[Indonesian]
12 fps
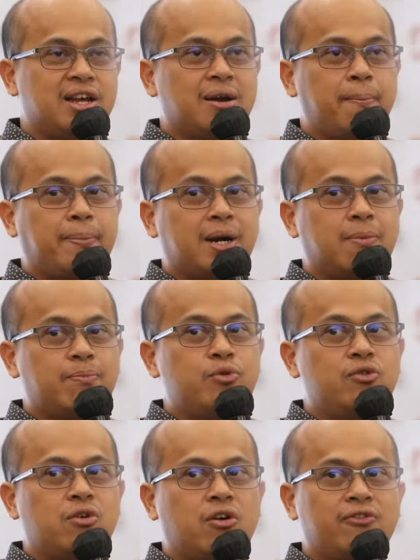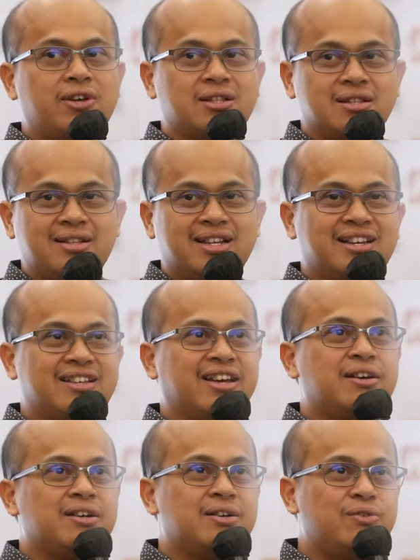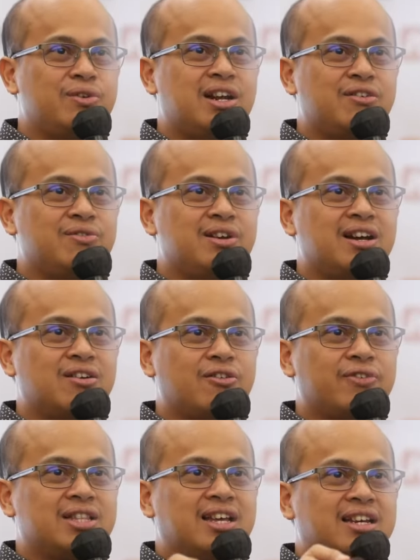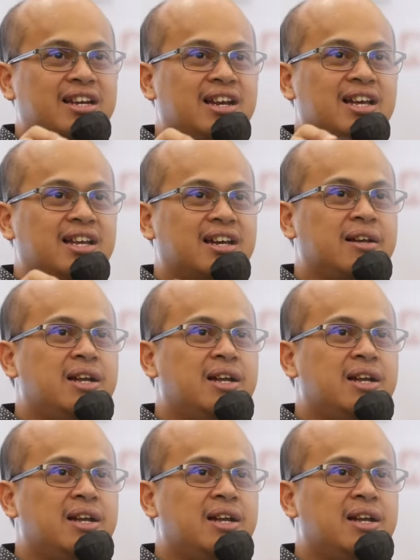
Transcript: di Sulawesi Selatan hingga 30 Maret 2024